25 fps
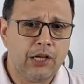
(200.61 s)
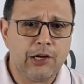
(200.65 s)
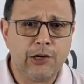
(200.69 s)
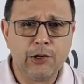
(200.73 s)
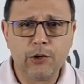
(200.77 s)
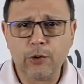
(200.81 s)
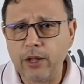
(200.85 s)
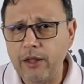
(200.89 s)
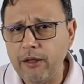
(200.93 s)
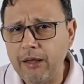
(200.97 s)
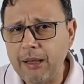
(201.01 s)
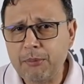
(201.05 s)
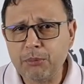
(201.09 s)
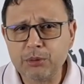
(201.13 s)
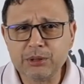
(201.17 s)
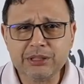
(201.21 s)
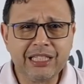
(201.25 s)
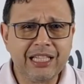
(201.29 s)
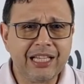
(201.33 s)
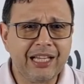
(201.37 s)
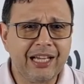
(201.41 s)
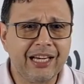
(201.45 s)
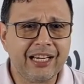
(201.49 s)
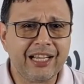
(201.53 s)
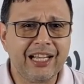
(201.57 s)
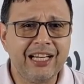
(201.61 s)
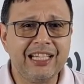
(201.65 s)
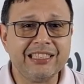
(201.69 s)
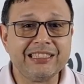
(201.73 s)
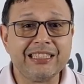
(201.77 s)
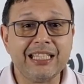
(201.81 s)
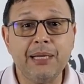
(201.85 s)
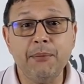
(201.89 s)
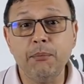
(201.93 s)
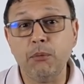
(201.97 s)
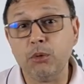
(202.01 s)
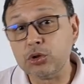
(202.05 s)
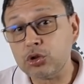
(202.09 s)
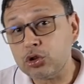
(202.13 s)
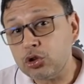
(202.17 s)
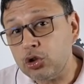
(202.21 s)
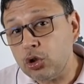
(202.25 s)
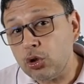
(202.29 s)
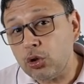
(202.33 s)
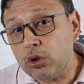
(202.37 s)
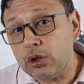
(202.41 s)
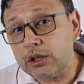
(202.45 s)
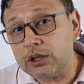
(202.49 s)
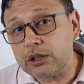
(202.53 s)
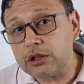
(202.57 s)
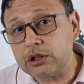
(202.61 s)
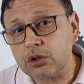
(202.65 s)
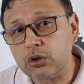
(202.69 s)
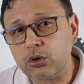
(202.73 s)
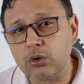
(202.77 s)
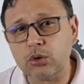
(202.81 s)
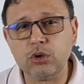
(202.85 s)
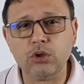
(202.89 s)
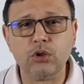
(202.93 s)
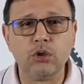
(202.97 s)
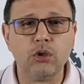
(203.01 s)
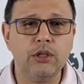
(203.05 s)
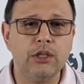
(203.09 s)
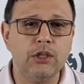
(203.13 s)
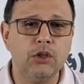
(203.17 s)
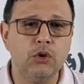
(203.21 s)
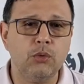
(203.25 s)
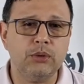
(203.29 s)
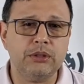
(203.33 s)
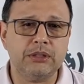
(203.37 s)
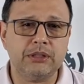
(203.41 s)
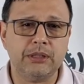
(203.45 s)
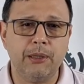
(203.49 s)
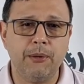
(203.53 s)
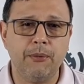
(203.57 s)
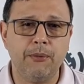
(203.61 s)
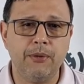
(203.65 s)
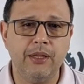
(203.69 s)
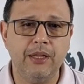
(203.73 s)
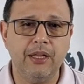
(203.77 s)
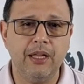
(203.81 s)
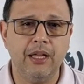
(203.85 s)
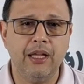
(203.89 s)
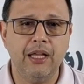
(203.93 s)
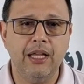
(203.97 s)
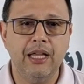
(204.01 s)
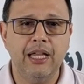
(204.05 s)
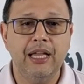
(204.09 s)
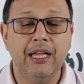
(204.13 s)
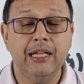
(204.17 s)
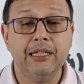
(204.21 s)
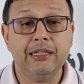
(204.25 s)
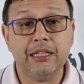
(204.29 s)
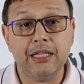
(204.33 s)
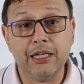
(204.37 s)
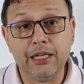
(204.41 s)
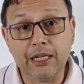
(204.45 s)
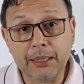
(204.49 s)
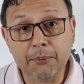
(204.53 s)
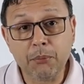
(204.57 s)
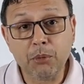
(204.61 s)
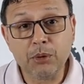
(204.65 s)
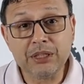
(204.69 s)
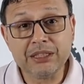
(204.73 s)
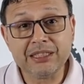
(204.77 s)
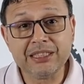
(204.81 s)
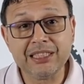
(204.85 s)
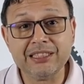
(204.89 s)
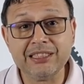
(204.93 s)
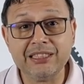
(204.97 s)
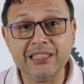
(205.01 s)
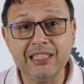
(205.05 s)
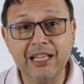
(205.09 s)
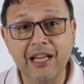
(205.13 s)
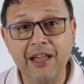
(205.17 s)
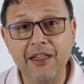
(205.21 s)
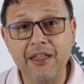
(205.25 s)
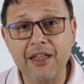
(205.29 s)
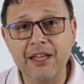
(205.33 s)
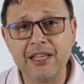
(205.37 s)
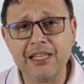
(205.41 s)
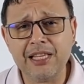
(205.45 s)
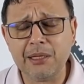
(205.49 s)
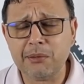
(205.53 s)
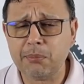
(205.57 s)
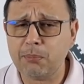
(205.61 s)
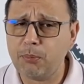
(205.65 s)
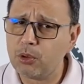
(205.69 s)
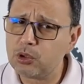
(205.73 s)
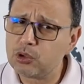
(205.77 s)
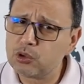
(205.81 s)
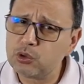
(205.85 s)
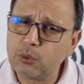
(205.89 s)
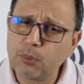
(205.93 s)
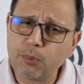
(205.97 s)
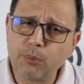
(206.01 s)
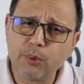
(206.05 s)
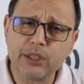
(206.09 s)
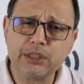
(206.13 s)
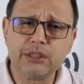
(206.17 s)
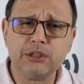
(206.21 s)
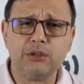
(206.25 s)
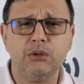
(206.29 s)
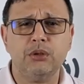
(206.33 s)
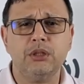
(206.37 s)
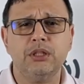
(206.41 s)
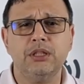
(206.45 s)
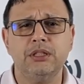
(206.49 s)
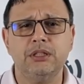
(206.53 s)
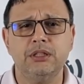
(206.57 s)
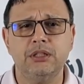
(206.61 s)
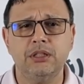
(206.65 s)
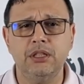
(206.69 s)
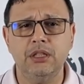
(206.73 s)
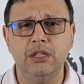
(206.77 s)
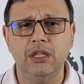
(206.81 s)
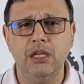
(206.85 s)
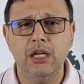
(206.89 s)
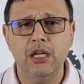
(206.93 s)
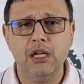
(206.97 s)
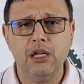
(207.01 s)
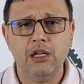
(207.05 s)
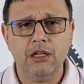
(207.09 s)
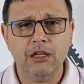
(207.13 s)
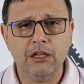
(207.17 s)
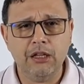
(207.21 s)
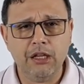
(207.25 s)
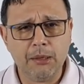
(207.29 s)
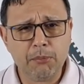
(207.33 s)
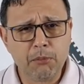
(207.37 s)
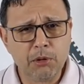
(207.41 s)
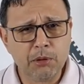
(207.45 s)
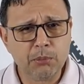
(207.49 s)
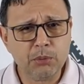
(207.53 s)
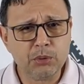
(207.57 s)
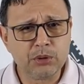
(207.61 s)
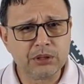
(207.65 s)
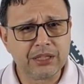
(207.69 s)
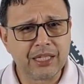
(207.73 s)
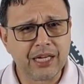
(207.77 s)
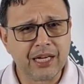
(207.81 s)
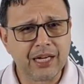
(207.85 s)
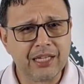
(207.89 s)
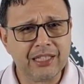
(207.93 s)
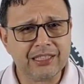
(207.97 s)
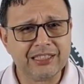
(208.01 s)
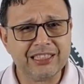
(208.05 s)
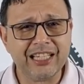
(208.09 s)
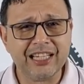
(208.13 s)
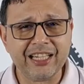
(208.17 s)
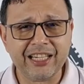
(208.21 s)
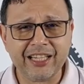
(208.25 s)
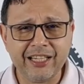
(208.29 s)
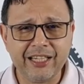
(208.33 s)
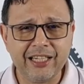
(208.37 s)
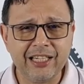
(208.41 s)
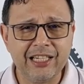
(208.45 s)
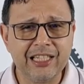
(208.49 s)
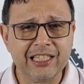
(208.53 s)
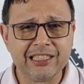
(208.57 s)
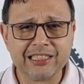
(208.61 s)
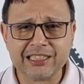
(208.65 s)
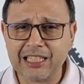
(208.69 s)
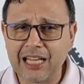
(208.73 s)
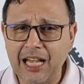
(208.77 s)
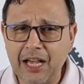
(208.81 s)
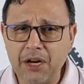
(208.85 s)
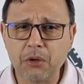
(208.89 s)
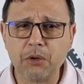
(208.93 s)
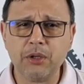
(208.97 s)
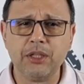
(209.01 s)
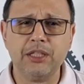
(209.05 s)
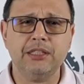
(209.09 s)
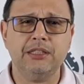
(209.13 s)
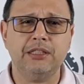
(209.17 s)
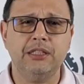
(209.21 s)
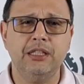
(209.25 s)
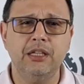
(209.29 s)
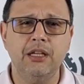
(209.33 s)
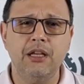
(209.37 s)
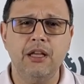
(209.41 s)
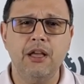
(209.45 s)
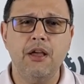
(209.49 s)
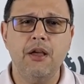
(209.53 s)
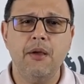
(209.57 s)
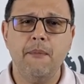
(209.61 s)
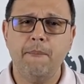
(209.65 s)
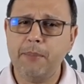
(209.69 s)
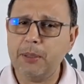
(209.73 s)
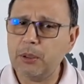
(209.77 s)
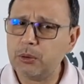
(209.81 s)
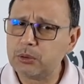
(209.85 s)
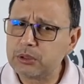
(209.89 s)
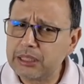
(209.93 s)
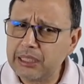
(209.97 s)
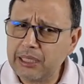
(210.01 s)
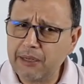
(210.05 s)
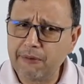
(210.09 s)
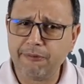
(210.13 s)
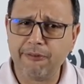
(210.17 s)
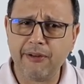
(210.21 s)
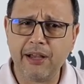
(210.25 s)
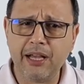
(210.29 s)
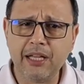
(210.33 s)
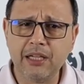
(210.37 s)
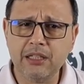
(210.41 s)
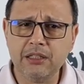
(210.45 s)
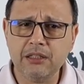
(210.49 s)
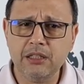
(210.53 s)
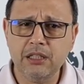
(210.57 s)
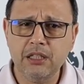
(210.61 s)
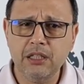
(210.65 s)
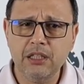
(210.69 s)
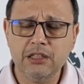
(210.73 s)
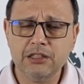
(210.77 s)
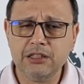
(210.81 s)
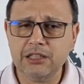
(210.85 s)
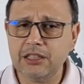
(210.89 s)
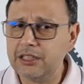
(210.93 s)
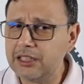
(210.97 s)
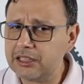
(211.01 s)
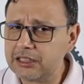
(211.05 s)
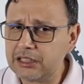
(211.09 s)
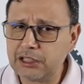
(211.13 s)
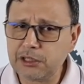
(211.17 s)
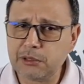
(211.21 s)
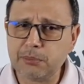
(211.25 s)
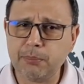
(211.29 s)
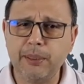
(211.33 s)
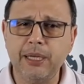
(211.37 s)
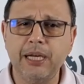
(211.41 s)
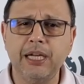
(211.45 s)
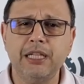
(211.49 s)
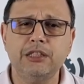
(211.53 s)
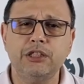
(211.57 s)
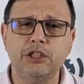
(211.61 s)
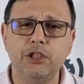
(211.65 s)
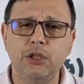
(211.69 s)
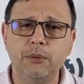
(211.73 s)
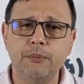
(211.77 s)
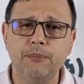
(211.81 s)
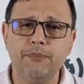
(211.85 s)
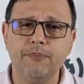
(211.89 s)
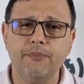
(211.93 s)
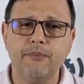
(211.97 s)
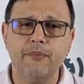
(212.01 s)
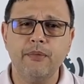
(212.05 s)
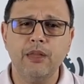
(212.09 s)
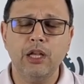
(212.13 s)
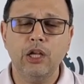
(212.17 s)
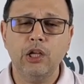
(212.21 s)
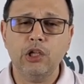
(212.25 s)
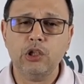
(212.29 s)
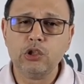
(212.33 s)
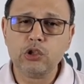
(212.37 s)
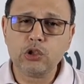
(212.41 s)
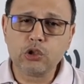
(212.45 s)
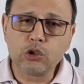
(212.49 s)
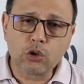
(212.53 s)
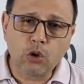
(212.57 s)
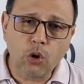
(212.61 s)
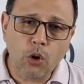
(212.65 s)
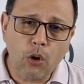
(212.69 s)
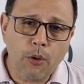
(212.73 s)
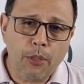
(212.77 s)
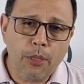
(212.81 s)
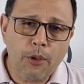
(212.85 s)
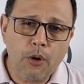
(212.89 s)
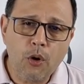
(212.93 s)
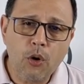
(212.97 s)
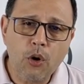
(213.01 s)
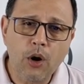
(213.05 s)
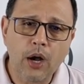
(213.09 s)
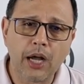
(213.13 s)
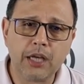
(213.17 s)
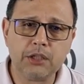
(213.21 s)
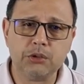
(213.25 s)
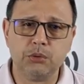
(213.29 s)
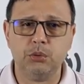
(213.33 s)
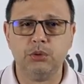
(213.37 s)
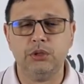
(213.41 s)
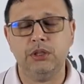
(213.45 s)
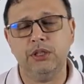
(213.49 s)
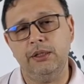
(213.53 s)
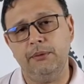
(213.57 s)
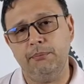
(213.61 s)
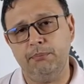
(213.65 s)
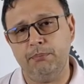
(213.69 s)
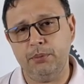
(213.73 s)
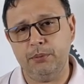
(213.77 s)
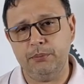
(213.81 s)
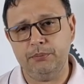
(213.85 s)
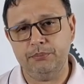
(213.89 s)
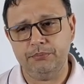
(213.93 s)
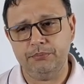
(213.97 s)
No debemos dejar que las emociones controlen nuestra vida. ¿Tenemos necesidad de ellas? Por supuesto que sí. ¿Y debemos buscarlas y adquirirlas? Claro que sí, pero sin afán, sin desesperación, todo a su tiempo.